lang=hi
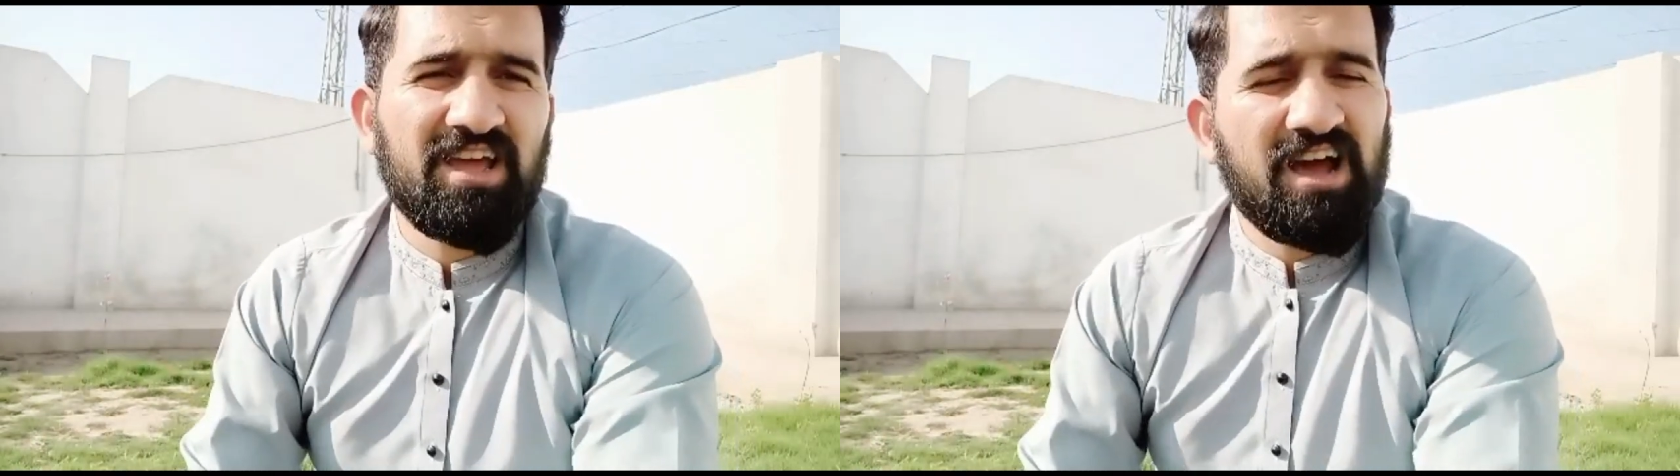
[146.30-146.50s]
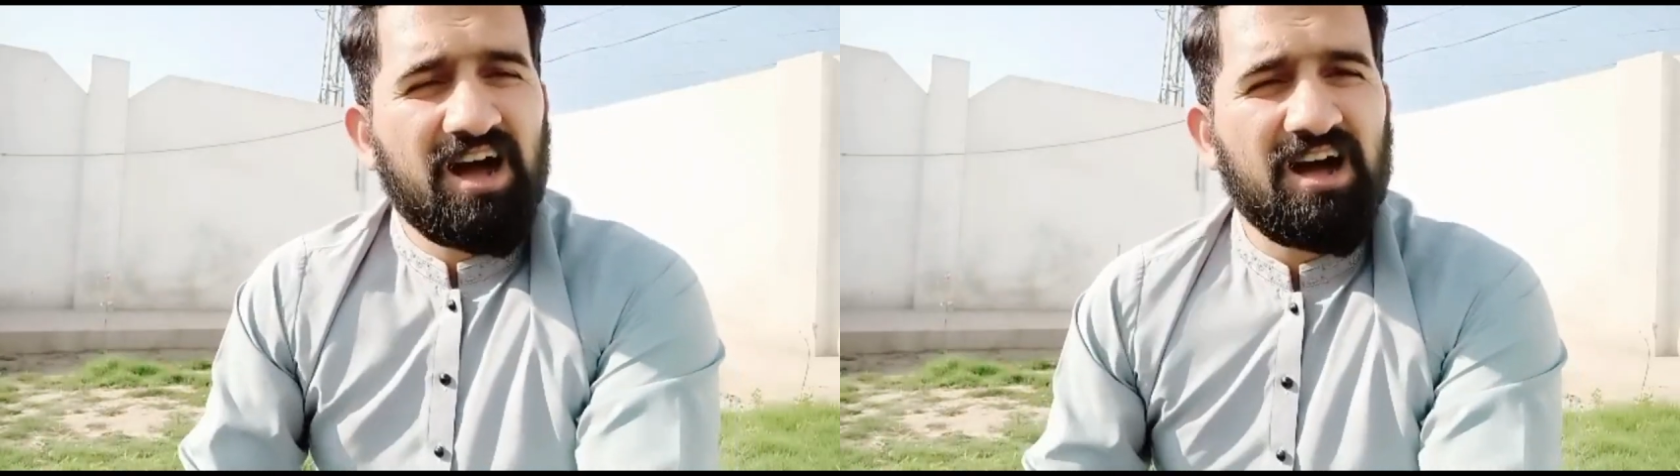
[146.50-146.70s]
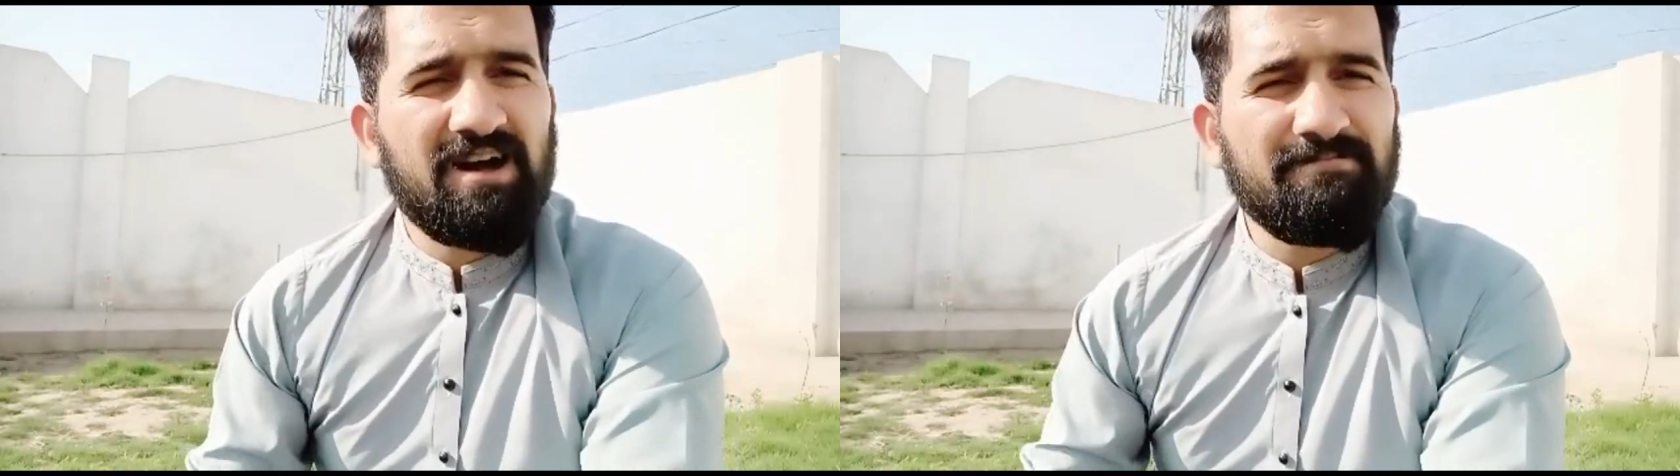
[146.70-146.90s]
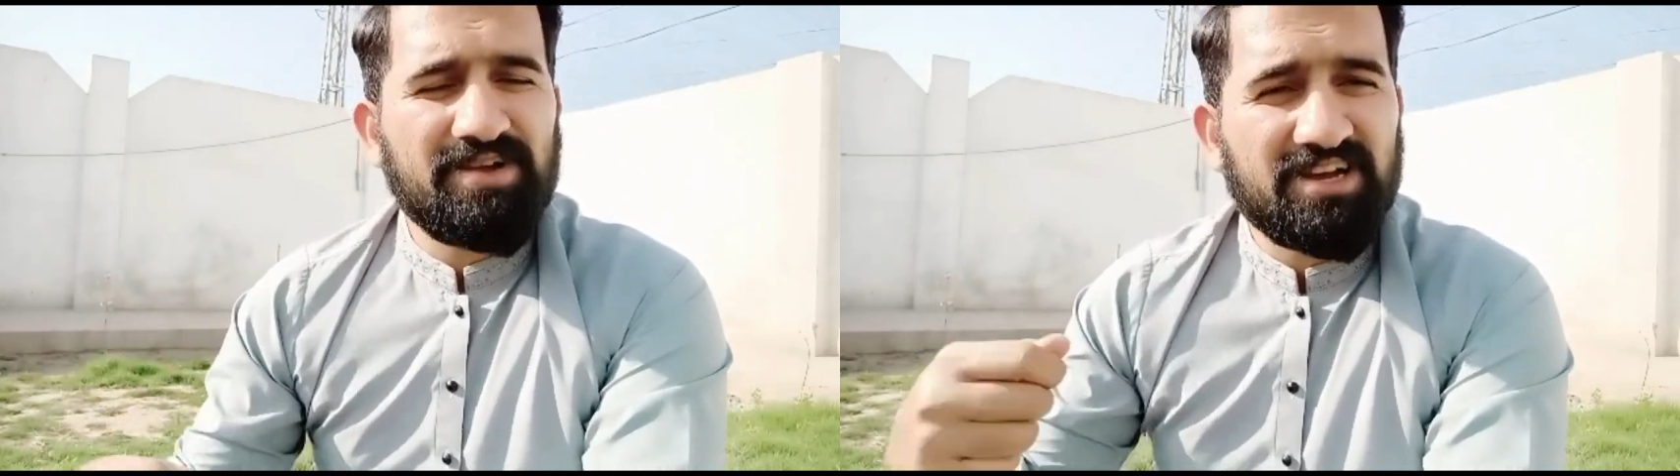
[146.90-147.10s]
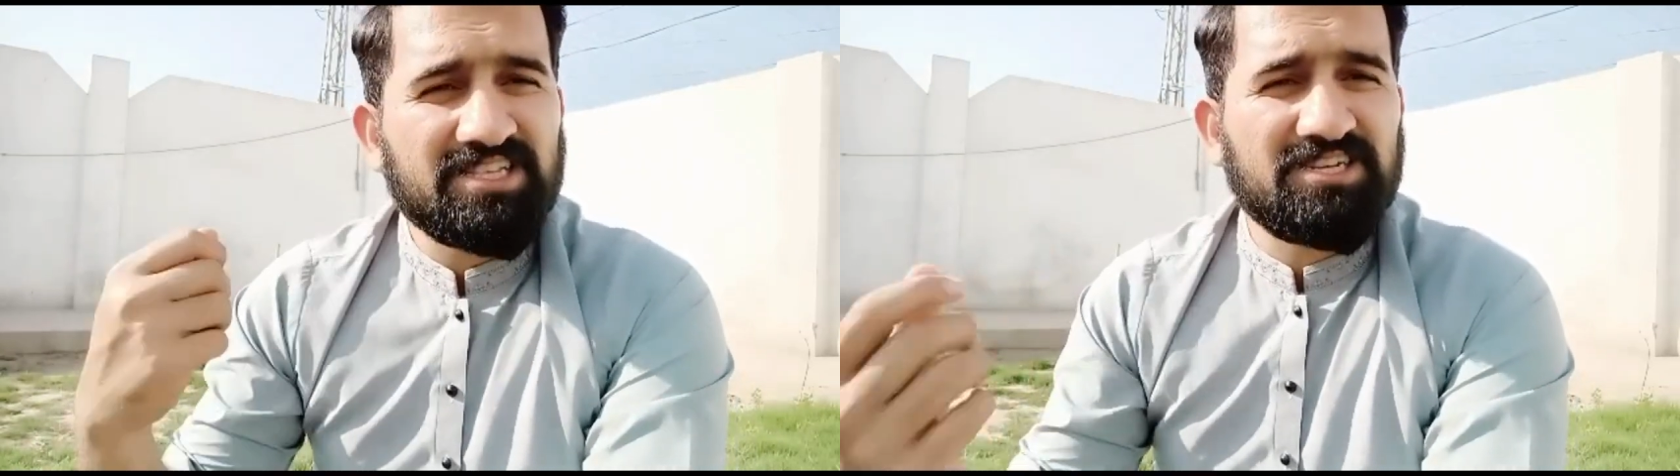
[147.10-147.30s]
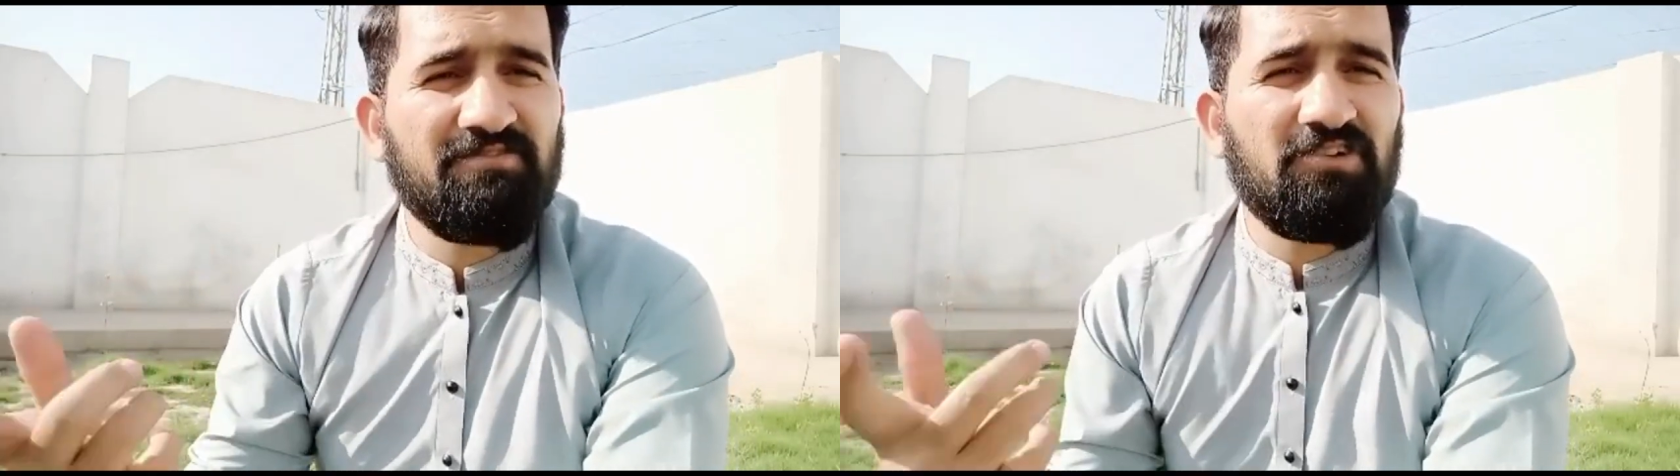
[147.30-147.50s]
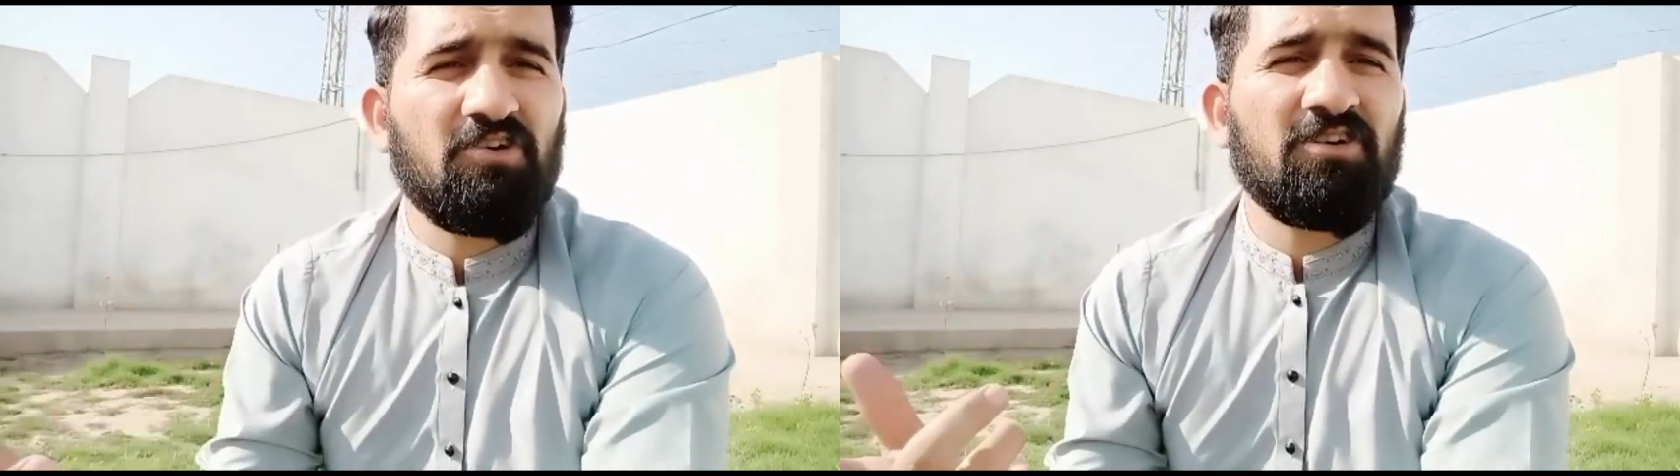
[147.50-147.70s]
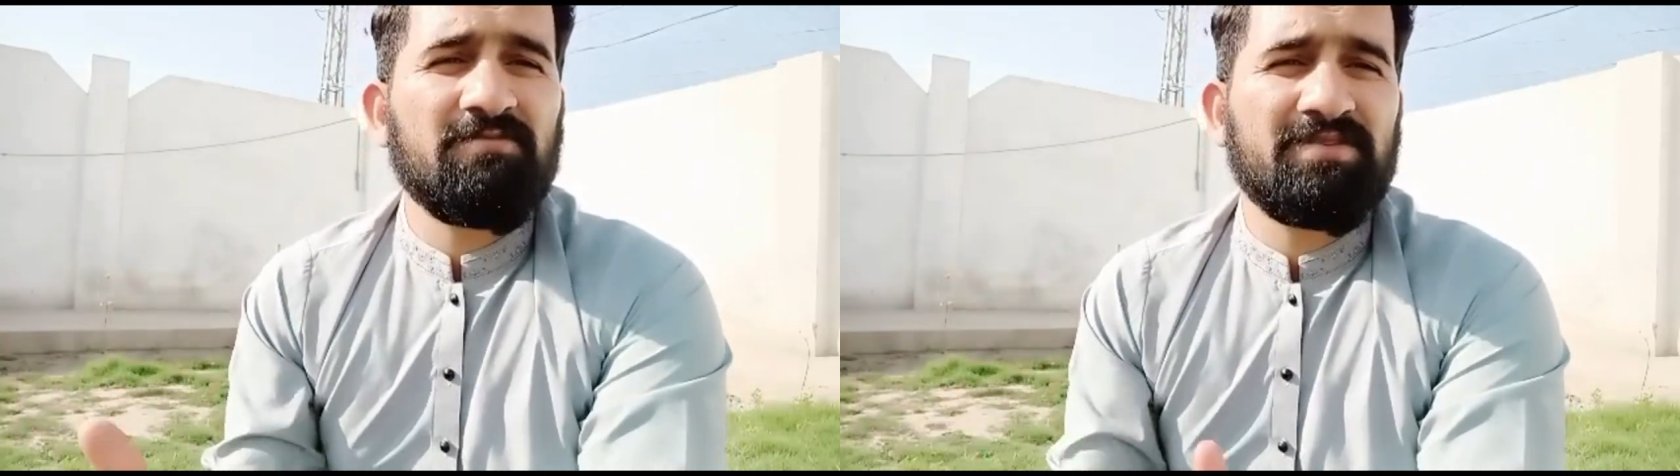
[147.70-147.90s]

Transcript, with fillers: आप एक अच्छे व्लागर बन